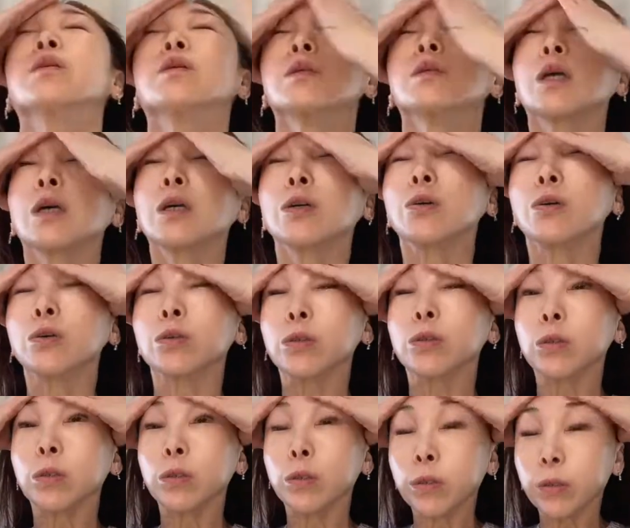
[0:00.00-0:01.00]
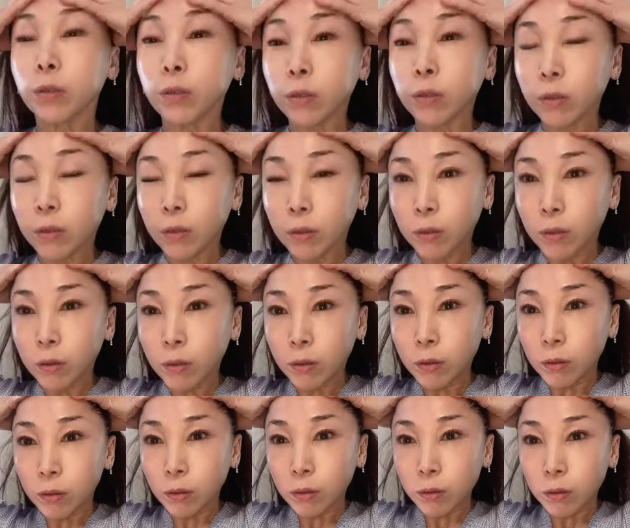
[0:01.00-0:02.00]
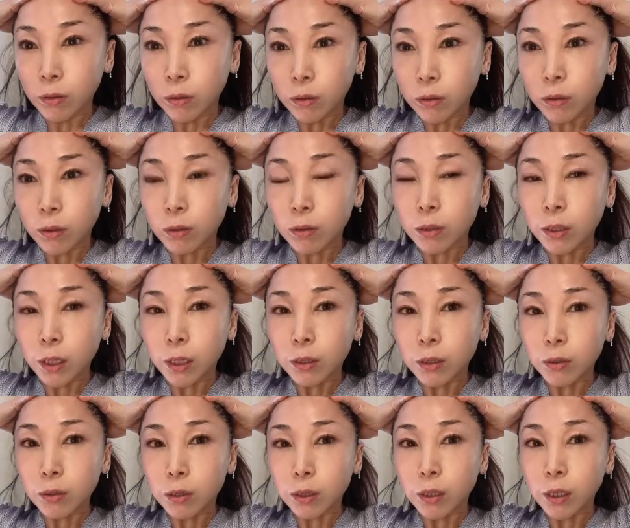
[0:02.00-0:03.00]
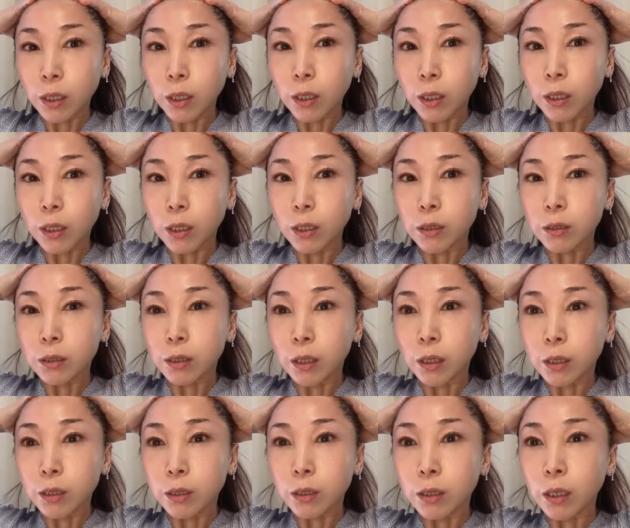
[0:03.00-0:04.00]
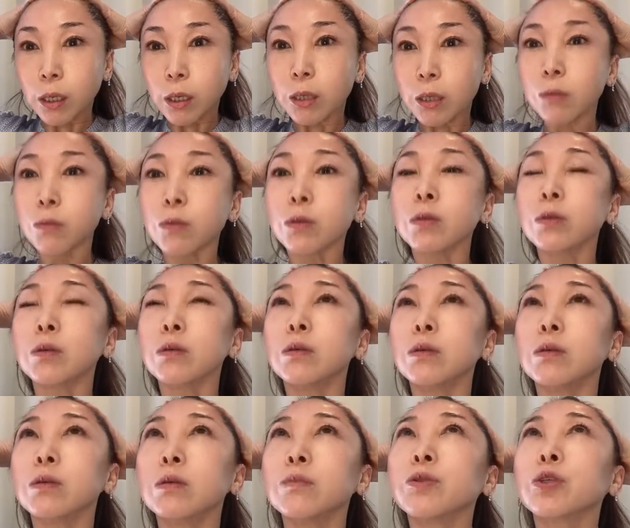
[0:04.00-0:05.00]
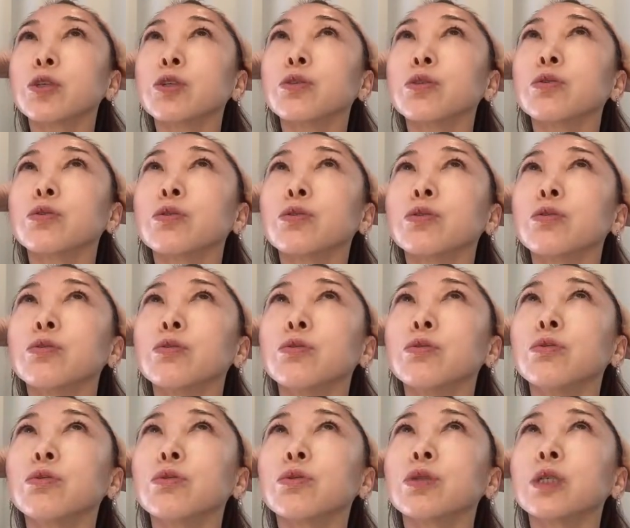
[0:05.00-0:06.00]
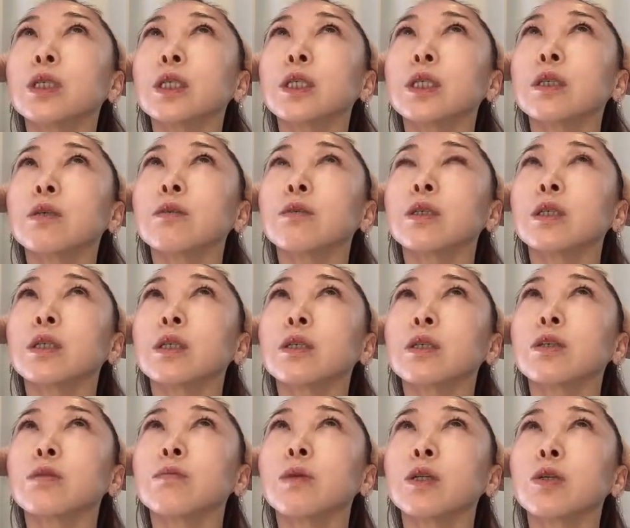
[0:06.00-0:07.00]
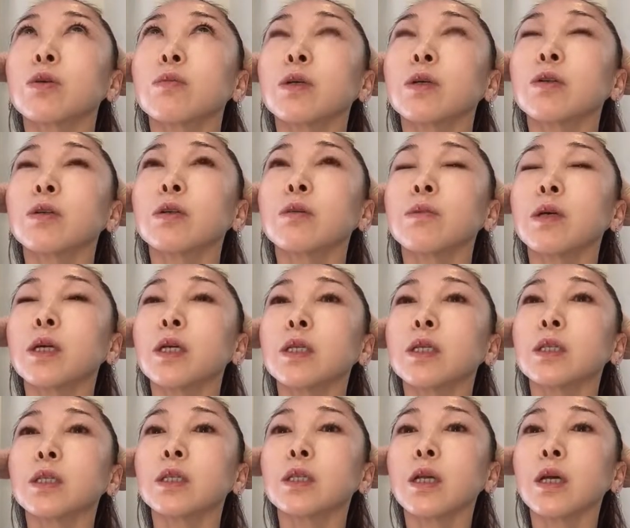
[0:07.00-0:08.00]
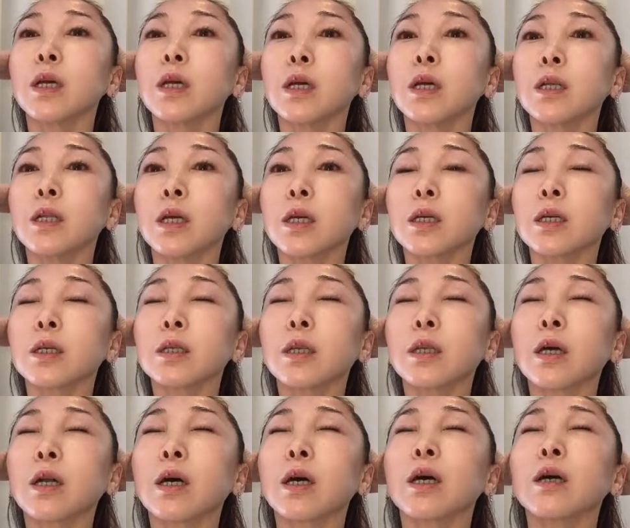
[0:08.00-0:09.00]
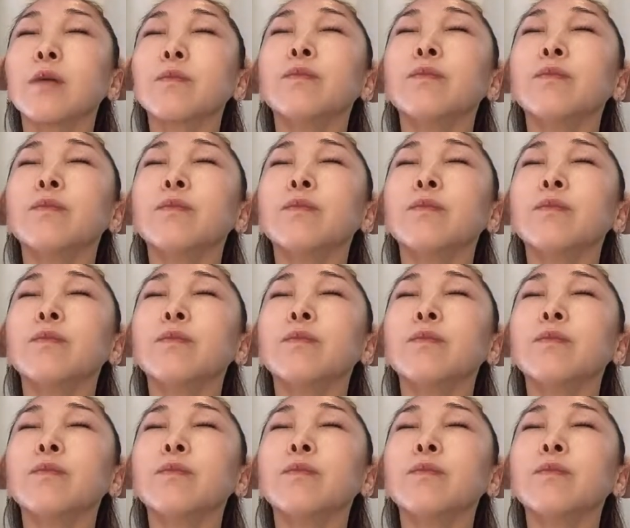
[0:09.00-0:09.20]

最後ぐーっとスライドして全体をぎゅーっと小さく小さくまとめるイメージでできたら